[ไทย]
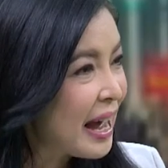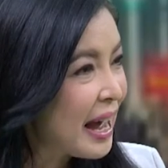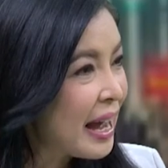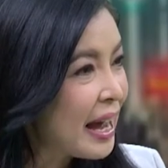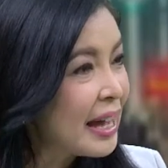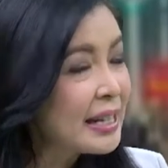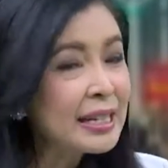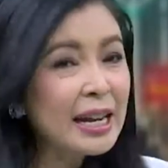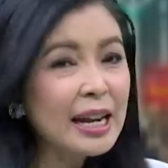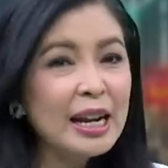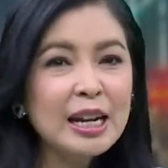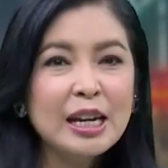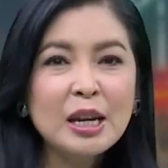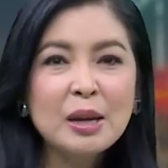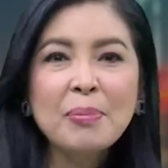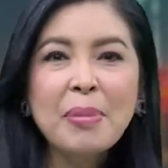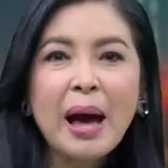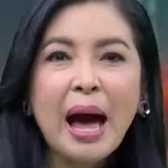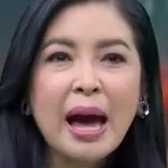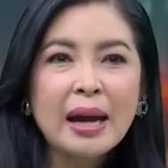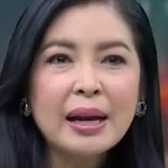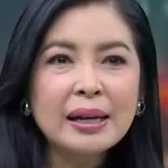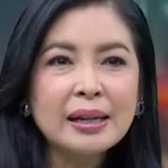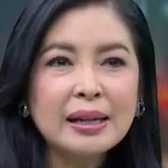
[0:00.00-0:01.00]
ค่ะอาจารย์อธิ
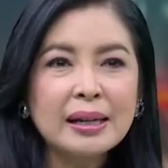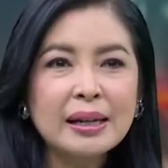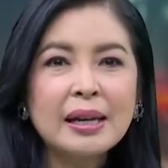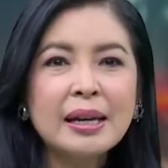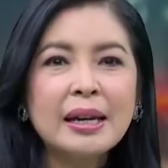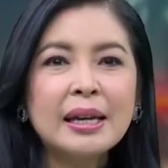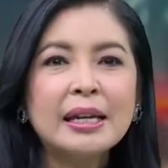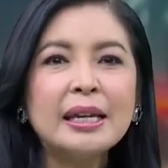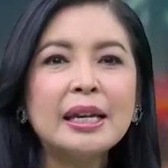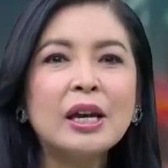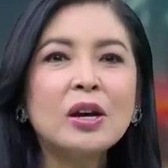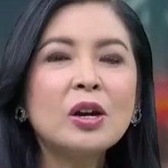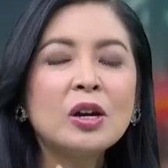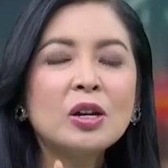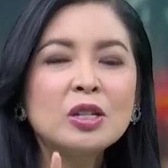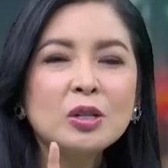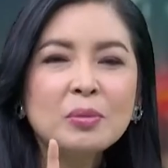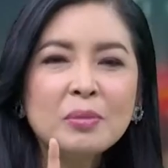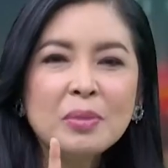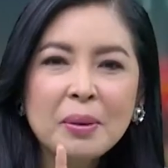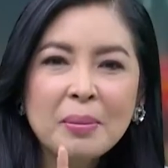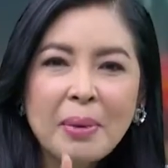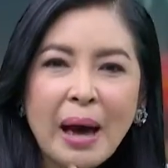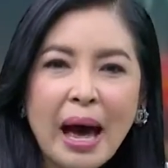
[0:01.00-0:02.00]
บายเลยเดี๋ยวเรา
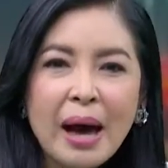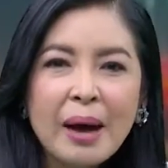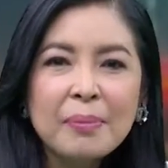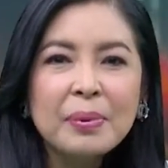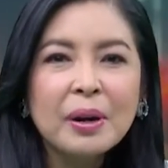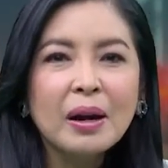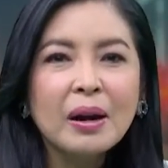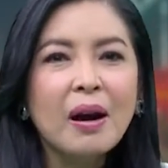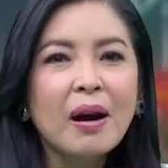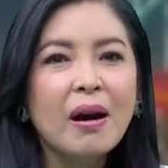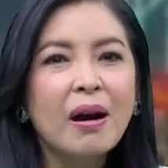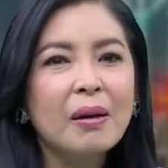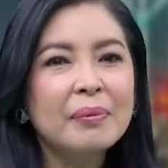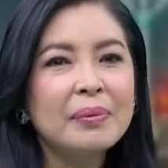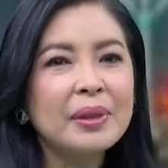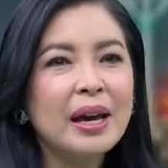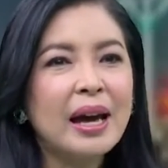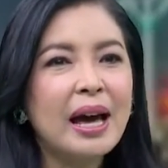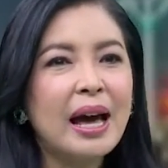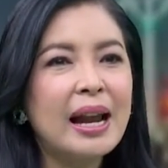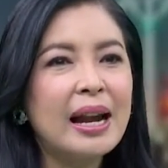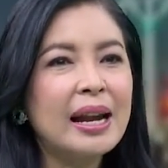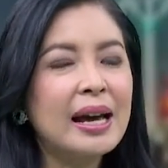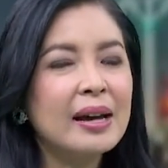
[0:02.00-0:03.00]
จะมีภาพประกอบ
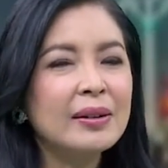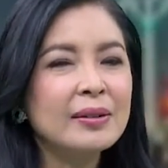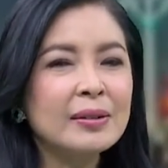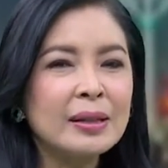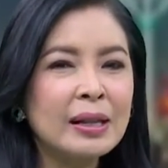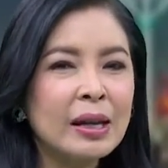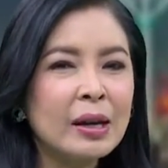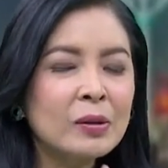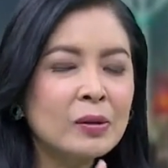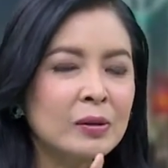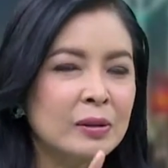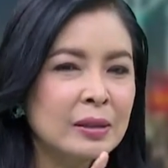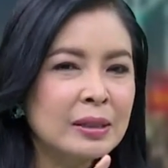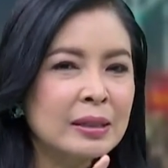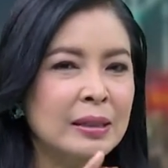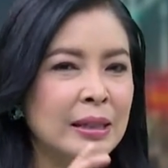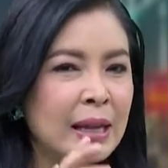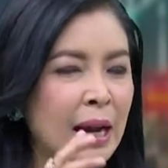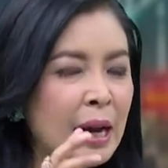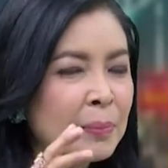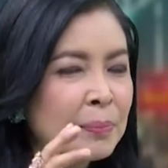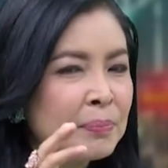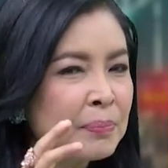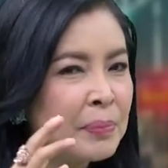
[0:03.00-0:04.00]
นะคะแล้ว
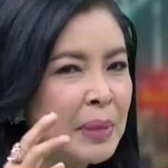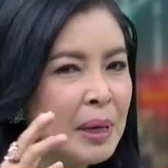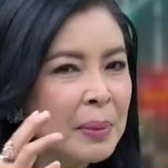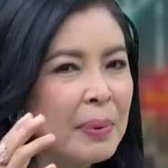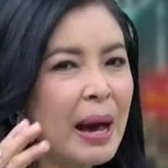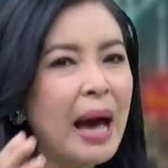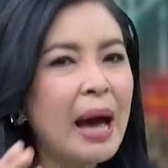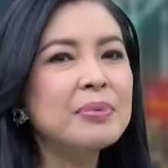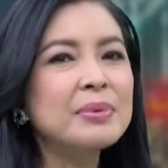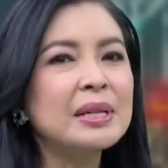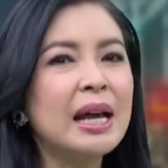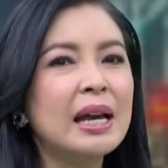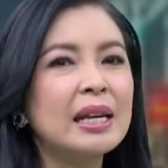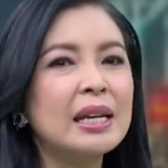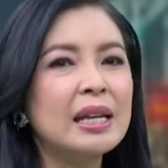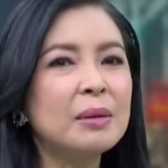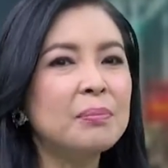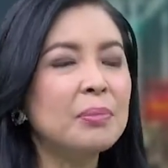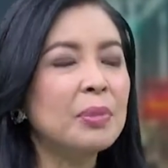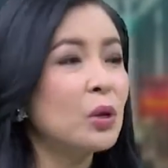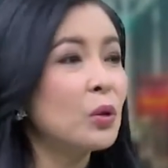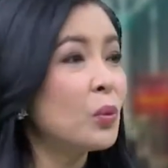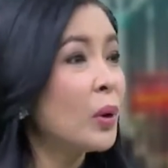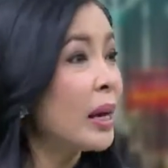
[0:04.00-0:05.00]
มีภาพสาธิ
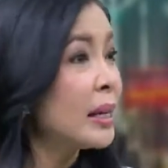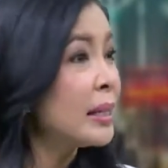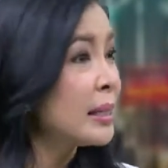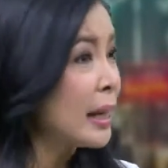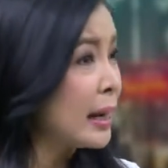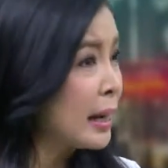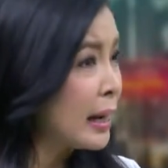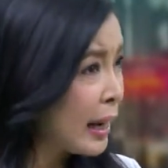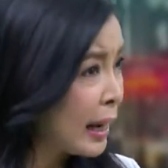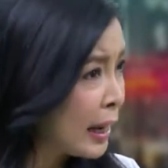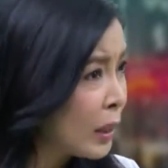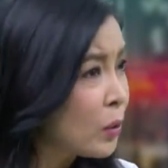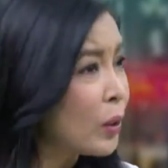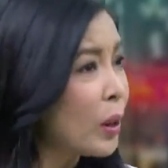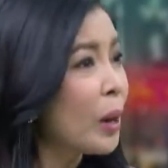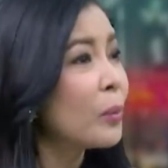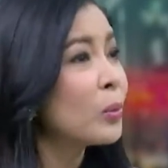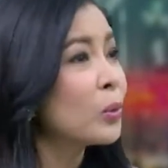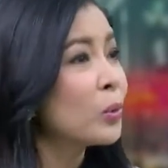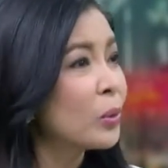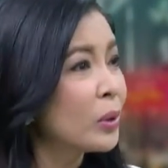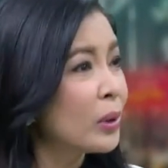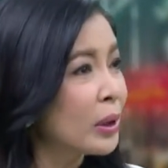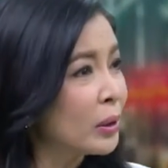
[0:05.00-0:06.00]
ตไปด้วยอาจารย์ให้ความ
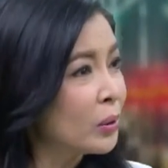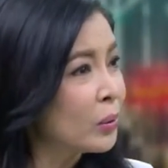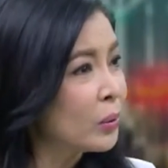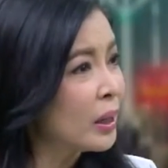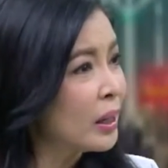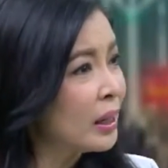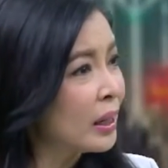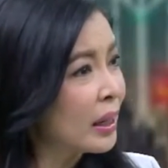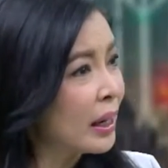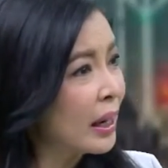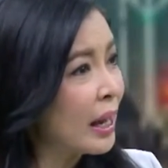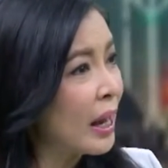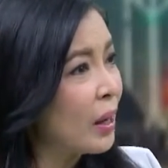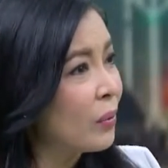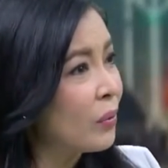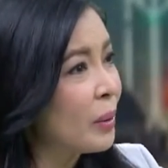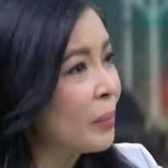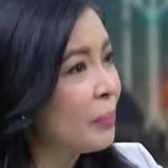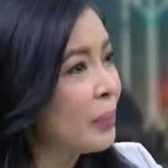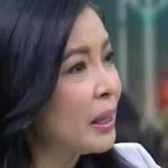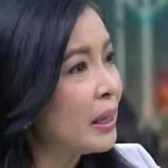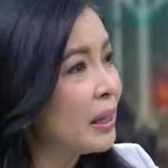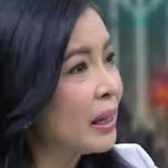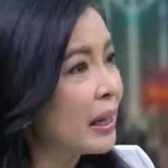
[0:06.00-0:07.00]
รู้หนิงด้วยเลยค่ะ
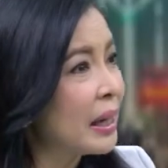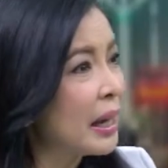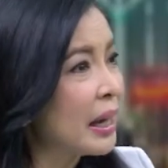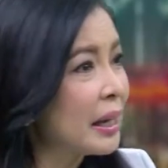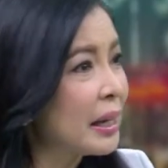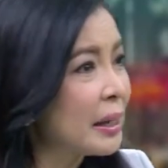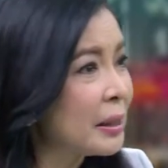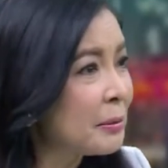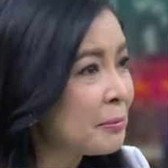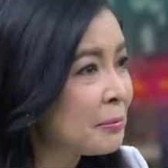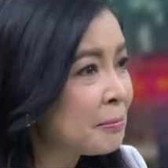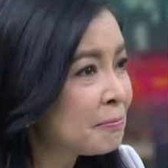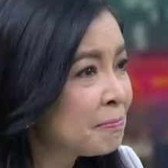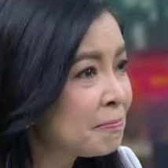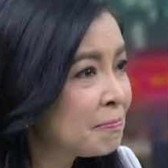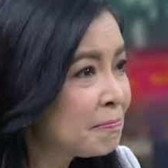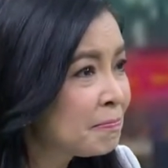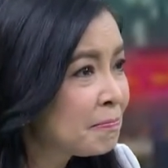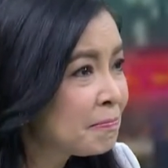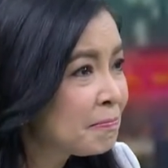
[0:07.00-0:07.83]
ว่าเป็นยังไงครับส